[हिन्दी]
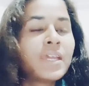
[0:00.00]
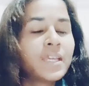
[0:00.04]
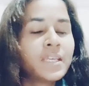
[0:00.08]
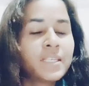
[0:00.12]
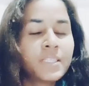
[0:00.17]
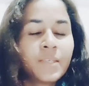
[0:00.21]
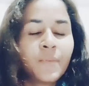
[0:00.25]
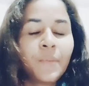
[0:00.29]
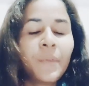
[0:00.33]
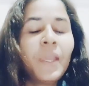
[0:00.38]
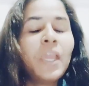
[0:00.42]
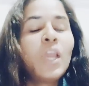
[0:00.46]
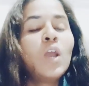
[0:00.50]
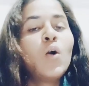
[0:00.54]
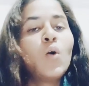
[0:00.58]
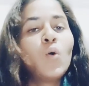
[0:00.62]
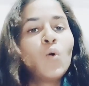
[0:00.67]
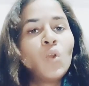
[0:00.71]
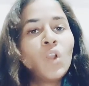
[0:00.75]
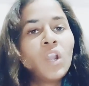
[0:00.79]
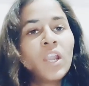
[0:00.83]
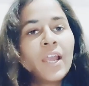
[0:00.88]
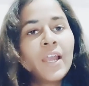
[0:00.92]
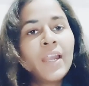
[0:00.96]
इसमें
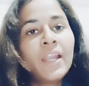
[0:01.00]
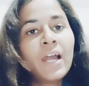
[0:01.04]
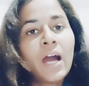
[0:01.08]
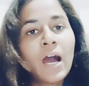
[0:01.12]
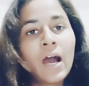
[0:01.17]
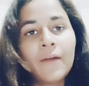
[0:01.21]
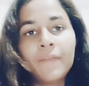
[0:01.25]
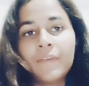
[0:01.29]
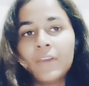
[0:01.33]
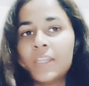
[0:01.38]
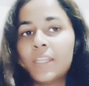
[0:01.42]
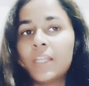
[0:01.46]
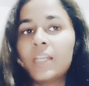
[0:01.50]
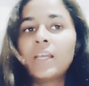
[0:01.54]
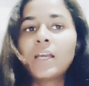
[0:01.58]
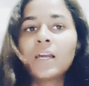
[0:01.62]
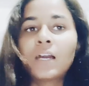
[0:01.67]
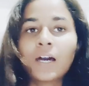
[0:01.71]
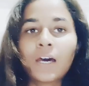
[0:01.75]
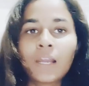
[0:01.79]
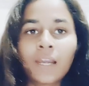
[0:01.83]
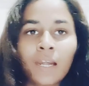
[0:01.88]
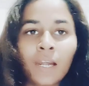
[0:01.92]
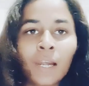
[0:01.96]
ऑनलाइन आवेदन
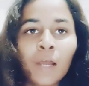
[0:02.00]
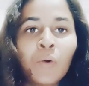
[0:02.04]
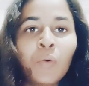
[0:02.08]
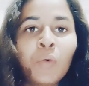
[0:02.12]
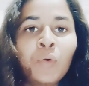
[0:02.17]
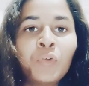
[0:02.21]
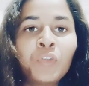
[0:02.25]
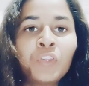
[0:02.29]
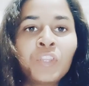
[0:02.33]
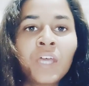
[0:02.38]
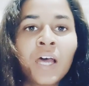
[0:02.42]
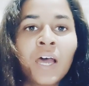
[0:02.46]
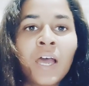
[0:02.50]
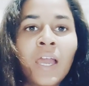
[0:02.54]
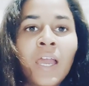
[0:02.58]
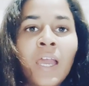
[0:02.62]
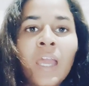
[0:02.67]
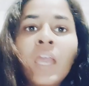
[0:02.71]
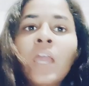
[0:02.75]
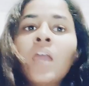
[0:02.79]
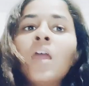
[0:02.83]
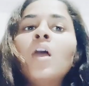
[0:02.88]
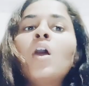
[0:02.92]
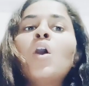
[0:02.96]
करना होता
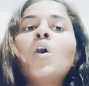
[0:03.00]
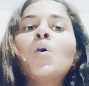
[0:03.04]
है